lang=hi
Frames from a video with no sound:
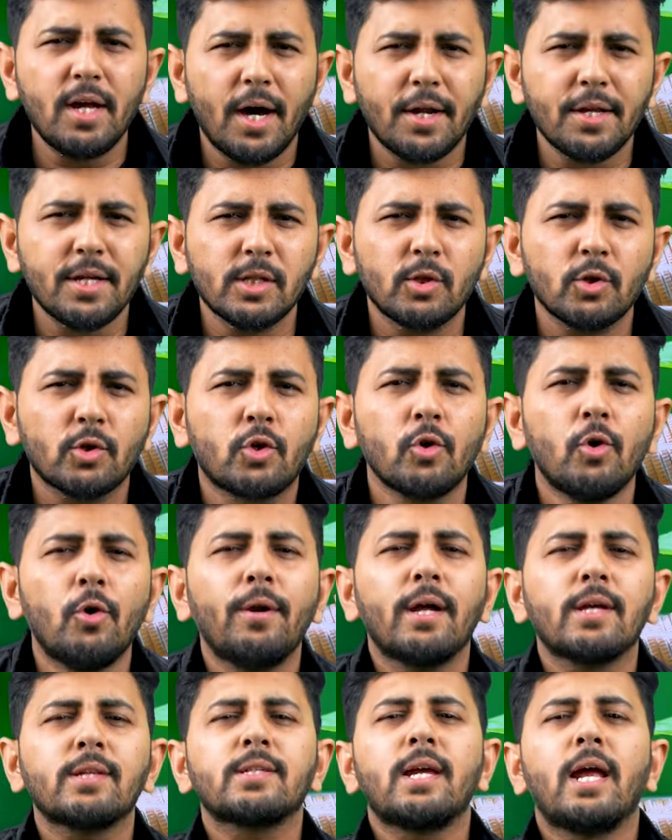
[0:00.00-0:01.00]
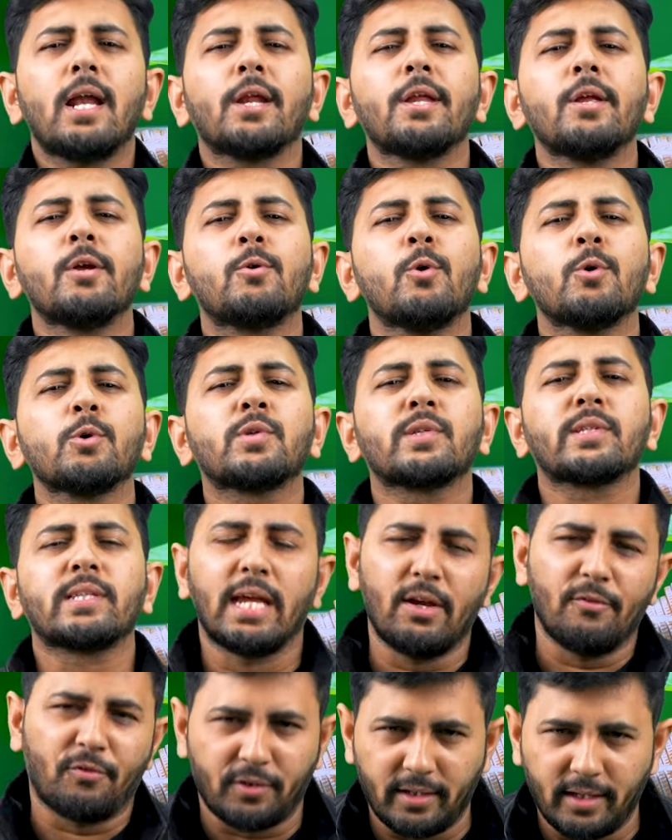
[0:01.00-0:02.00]
आ रही है तो क्यों ना सैलरी को
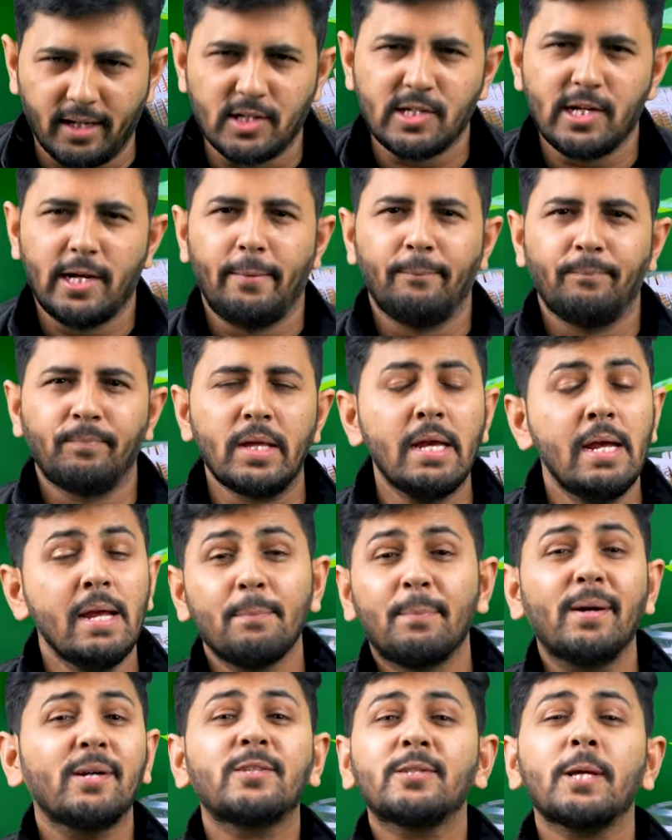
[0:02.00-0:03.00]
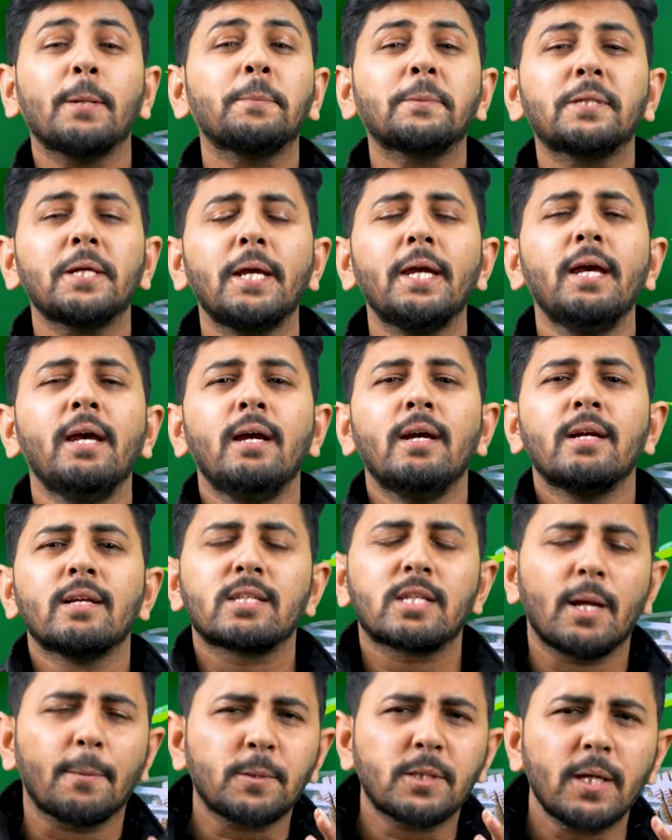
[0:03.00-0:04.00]
सेव किया जाए बट सबसे
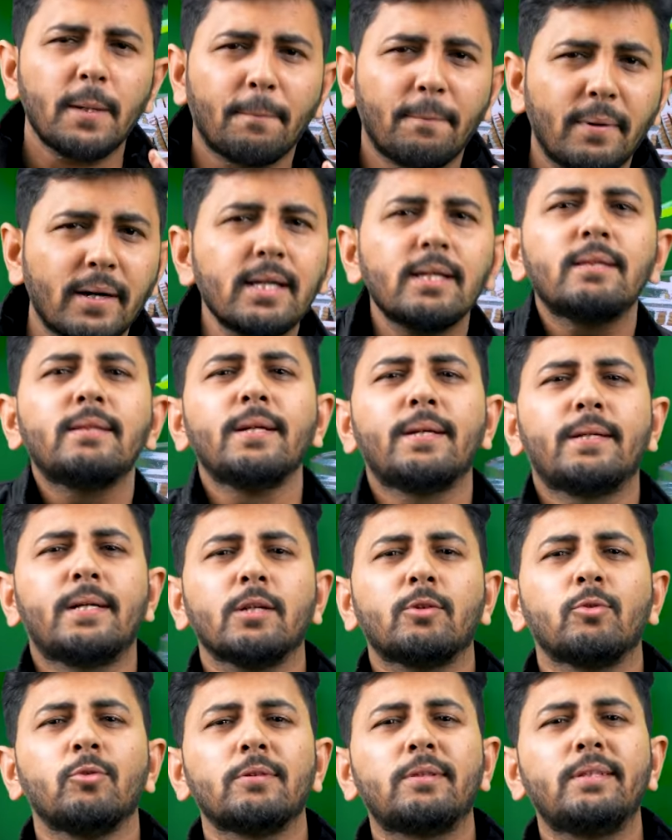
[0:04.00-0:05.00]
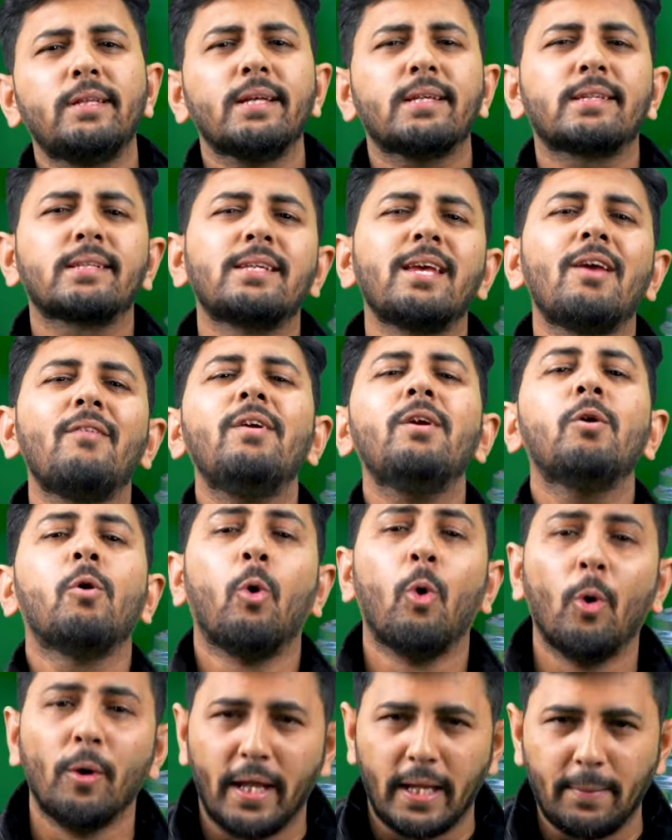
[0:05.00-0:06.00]
सबसे बड़ी दिक्कत होती है सेविंग
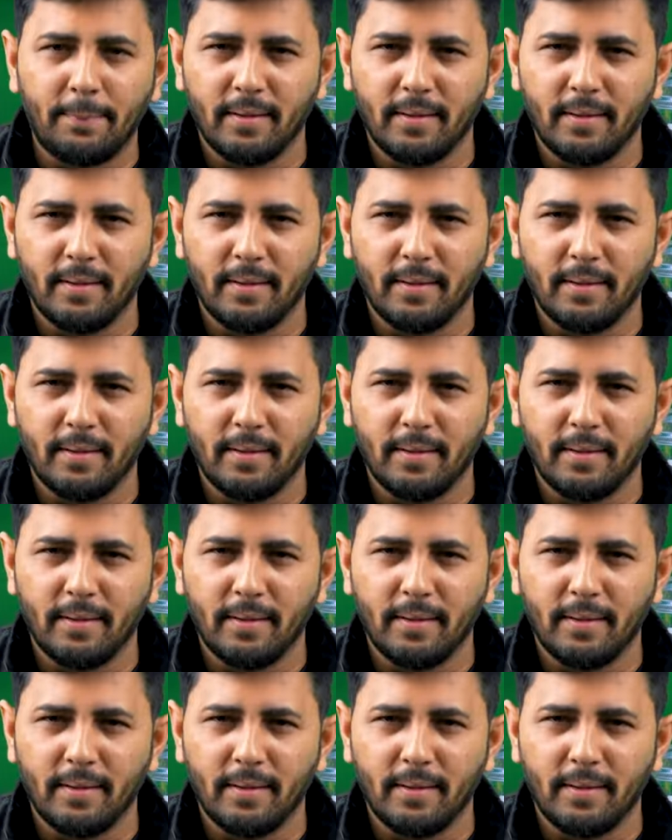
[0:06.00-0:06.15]
हो नहीं